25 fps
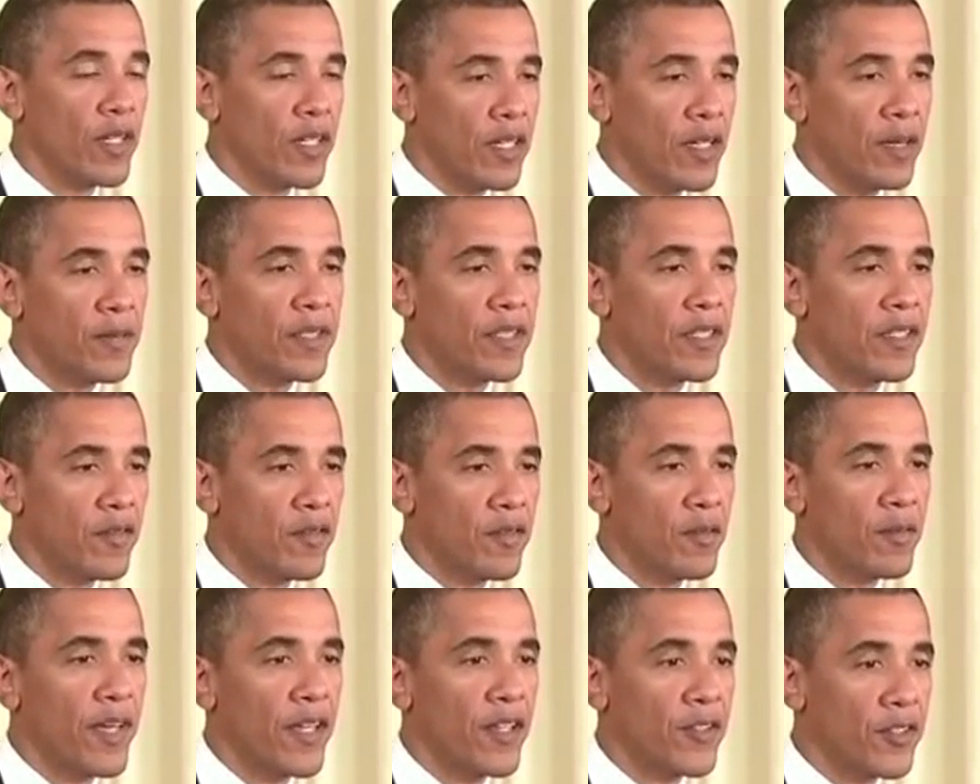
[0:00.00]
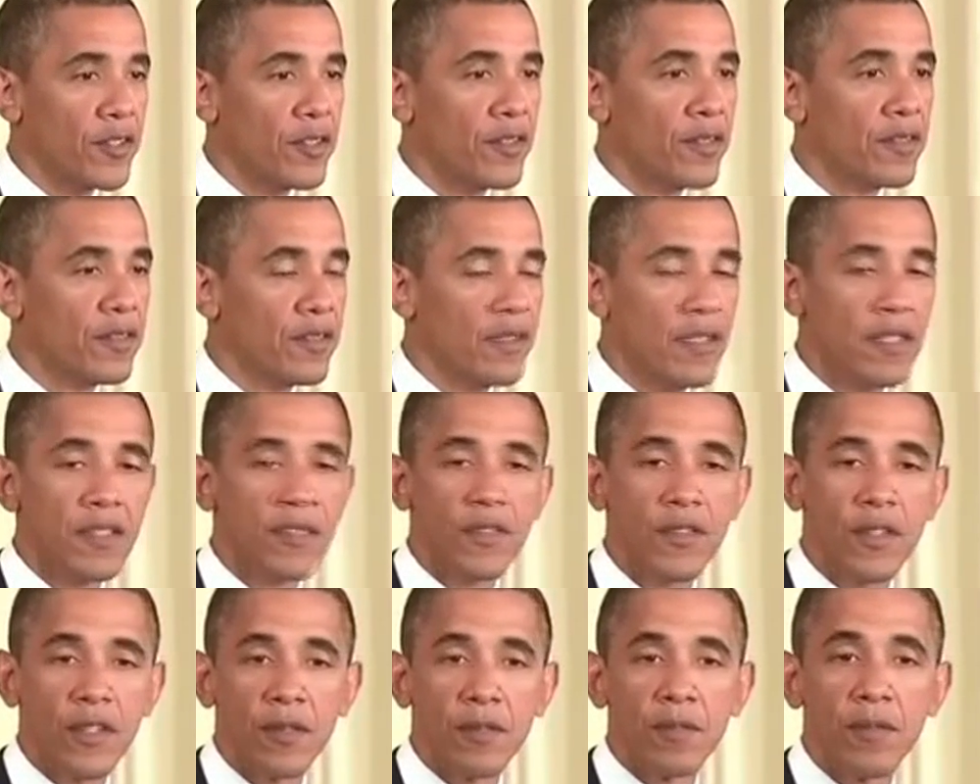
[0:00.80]
when it comes to information,
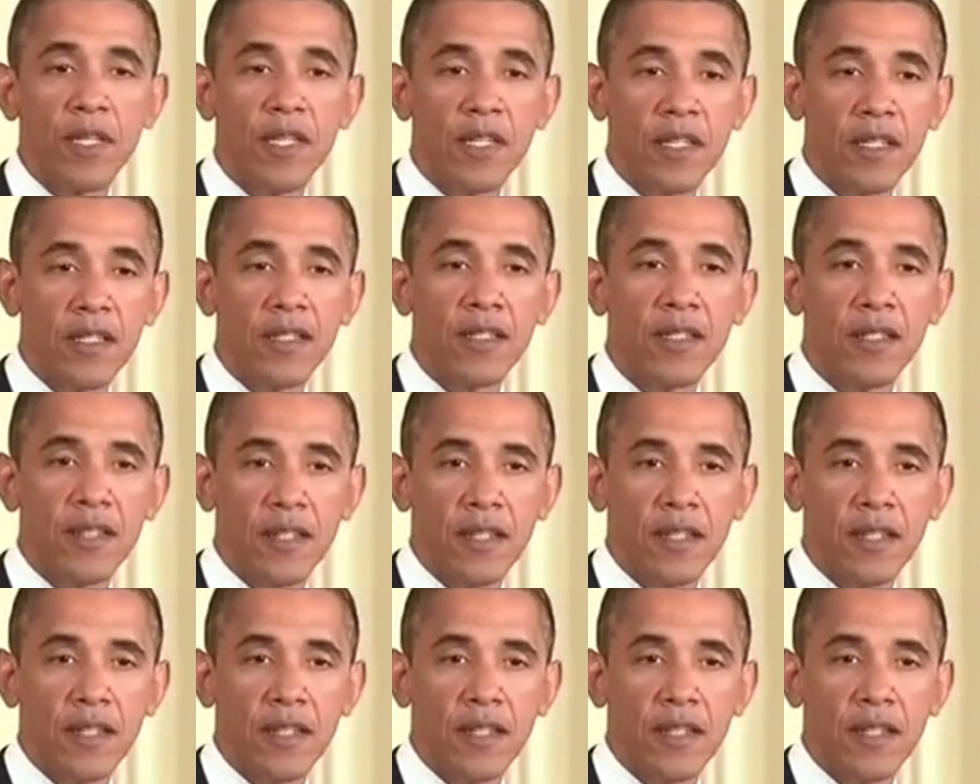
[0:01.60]
is going to be